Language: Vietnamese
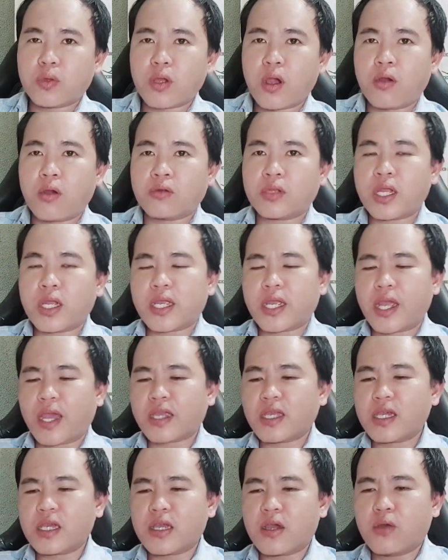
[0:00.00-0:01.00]
còn tất
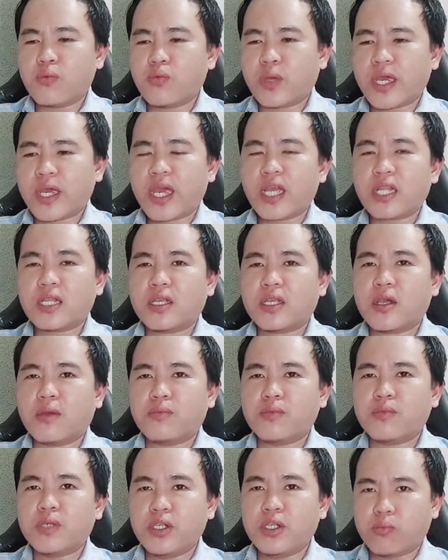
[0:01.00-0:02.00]
cả các công việc khác thì
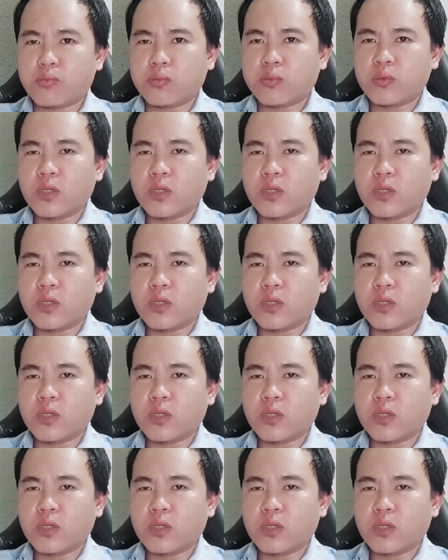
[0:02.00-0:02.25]
không nên dùng